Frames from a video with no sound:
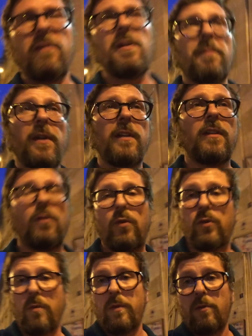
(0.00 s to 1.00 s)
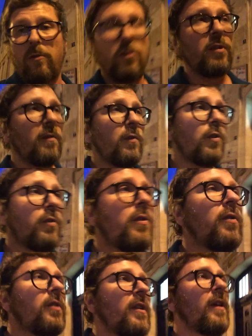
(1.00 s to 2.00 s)
Влепили такой дом, я его уже давно
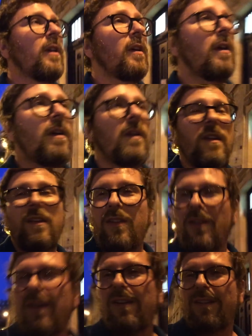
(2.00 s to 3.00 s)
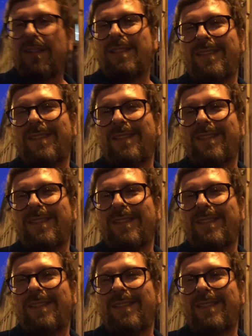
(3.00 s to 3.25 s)
снес. Но